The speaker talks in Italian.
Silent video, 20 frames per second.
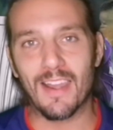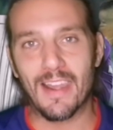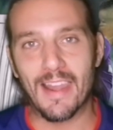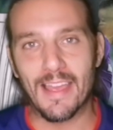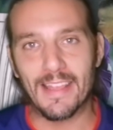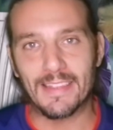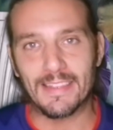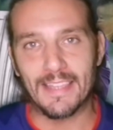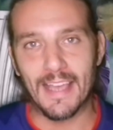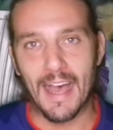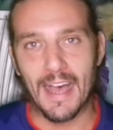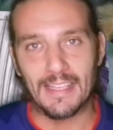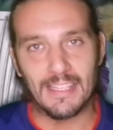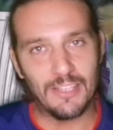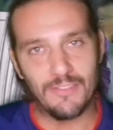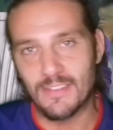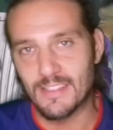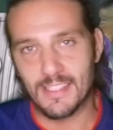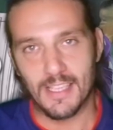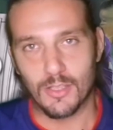va letta
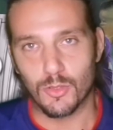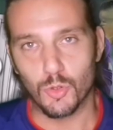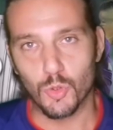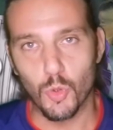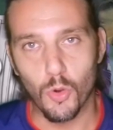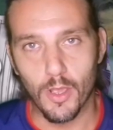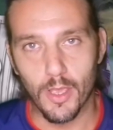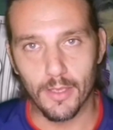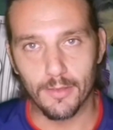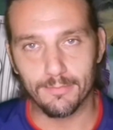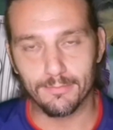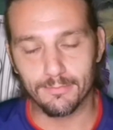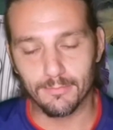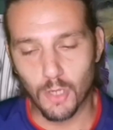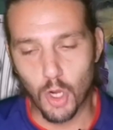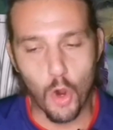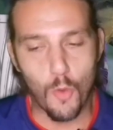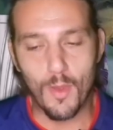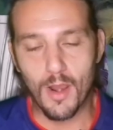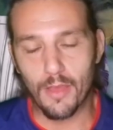divisa in due,
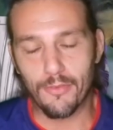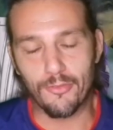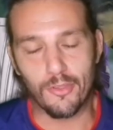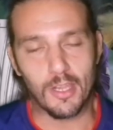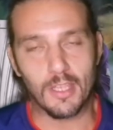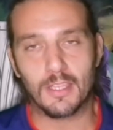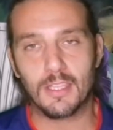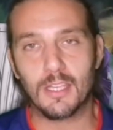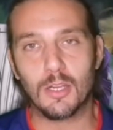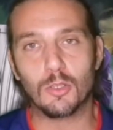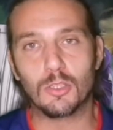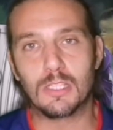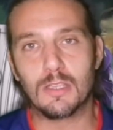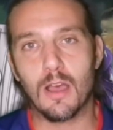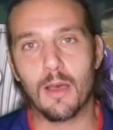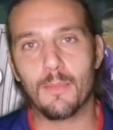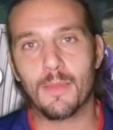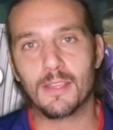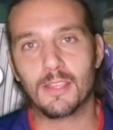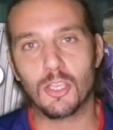come la Fiorentina
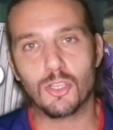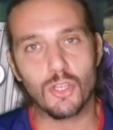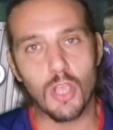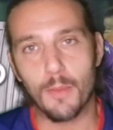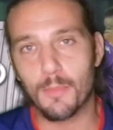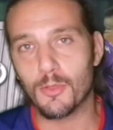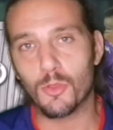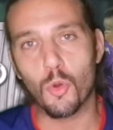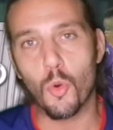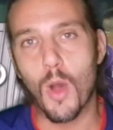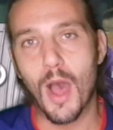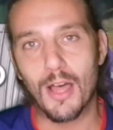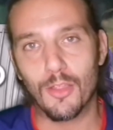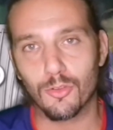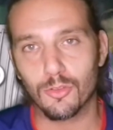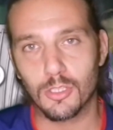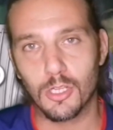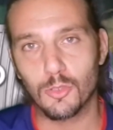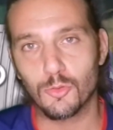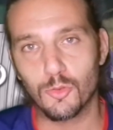ultimamente ci ha
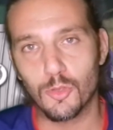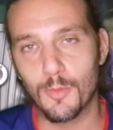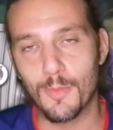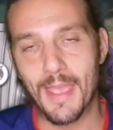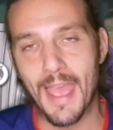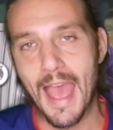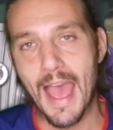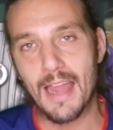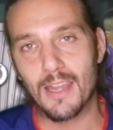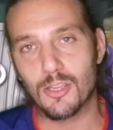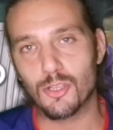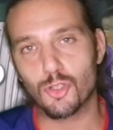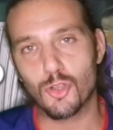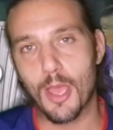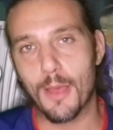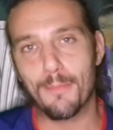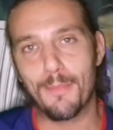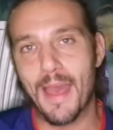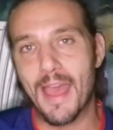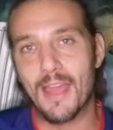abituato negli ultimi anni, cioè